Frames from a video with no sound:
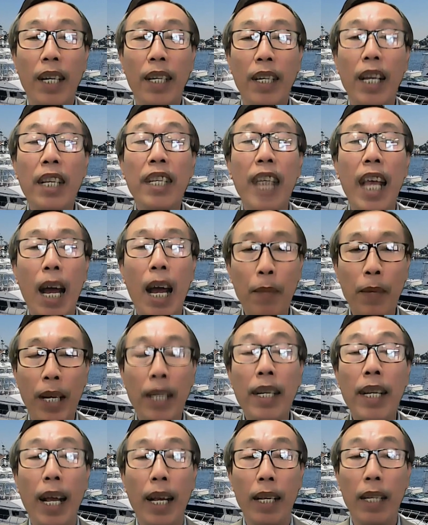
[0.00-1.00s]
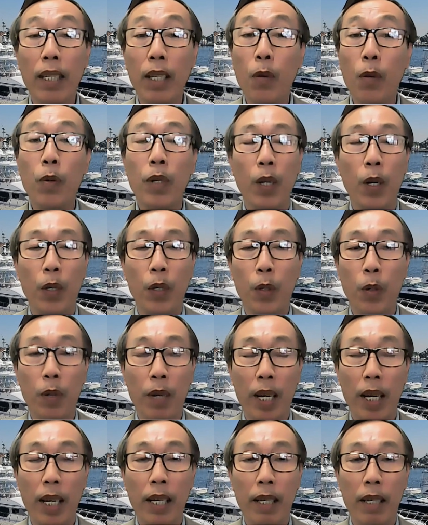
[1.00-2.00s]
để giảm cái gánh nặng cho quân đội
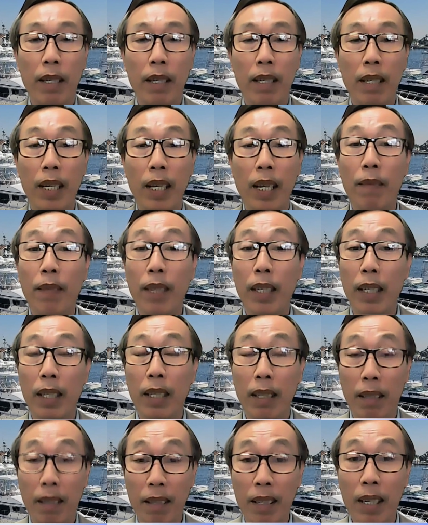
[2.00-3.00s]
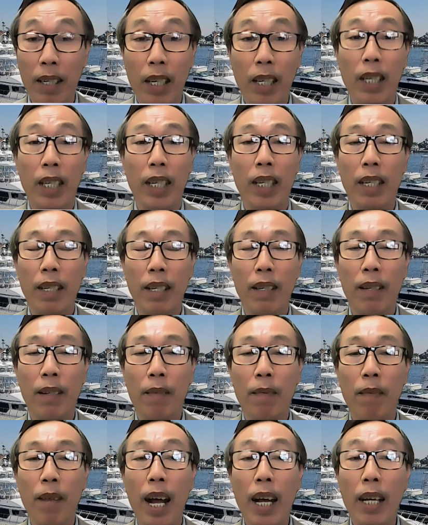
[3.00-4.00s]
Ukraine tại vì người
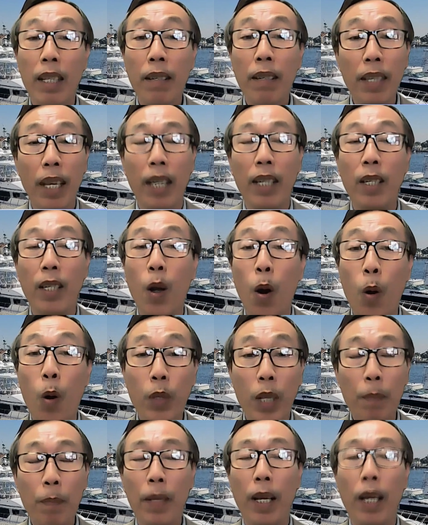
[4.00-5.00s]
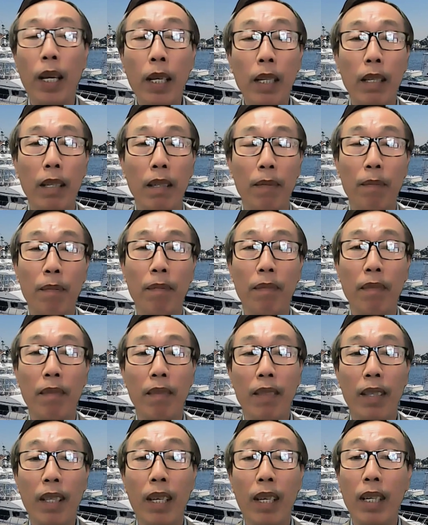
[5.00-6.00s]
và thứ nhì đồ tiếp tế
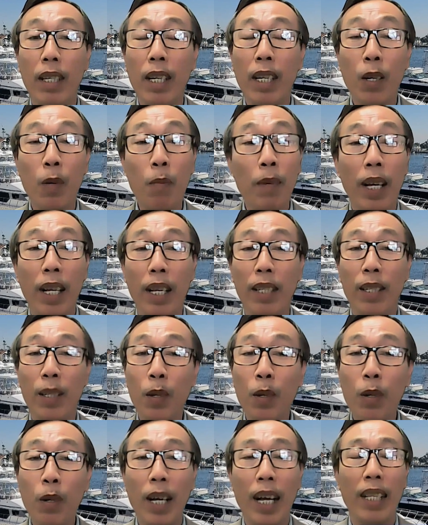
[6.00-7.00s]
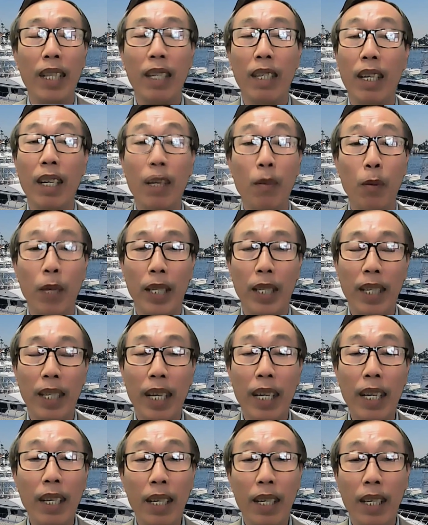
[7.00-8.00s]
thì nó cũng là xuất ra từ cái quỹ
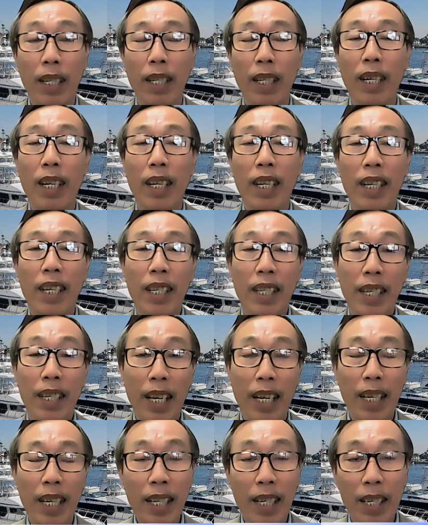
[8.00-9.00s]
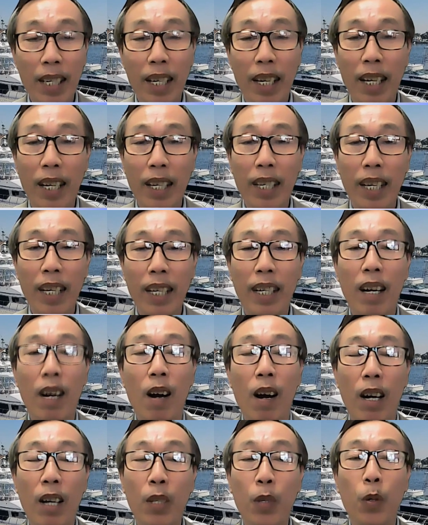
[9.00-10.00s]
cái cái à, cái
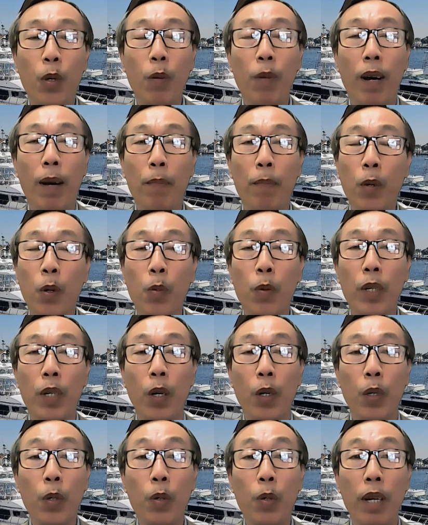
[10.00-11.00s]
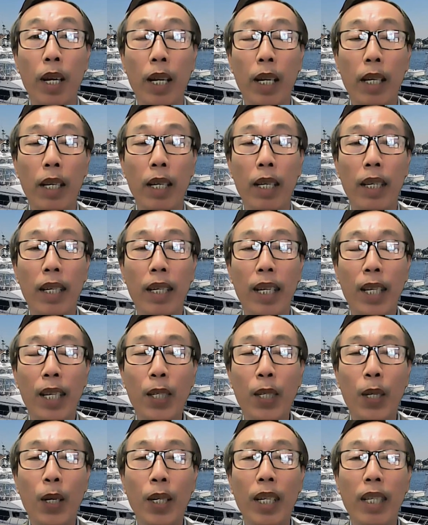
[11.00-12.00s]
kho nhu yếu phẩm của quân đội Ukraine
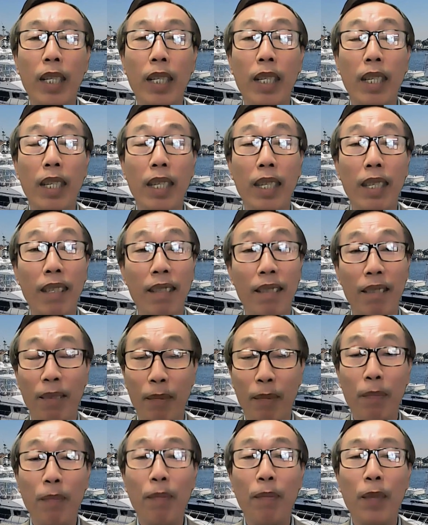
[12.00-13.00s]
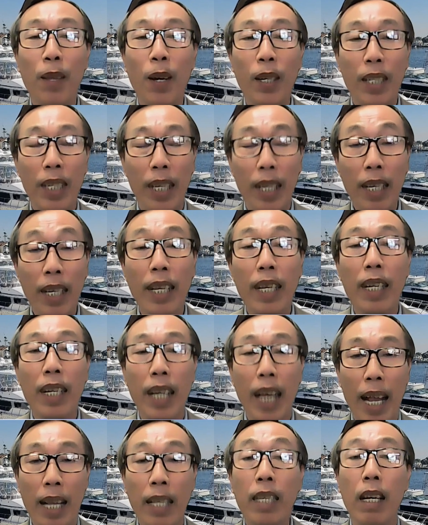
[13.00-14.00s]
cho nên nó nó sẽ
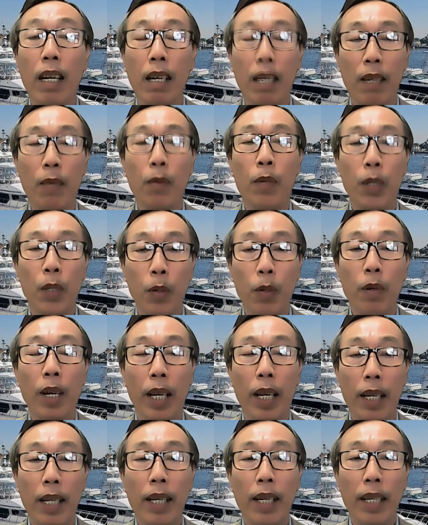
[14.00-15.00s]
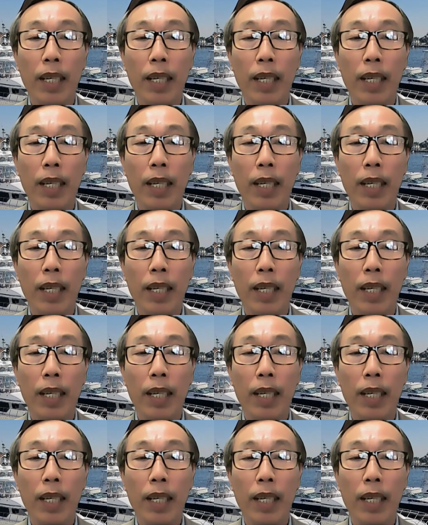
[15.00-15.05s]
cản chân quân Ukraine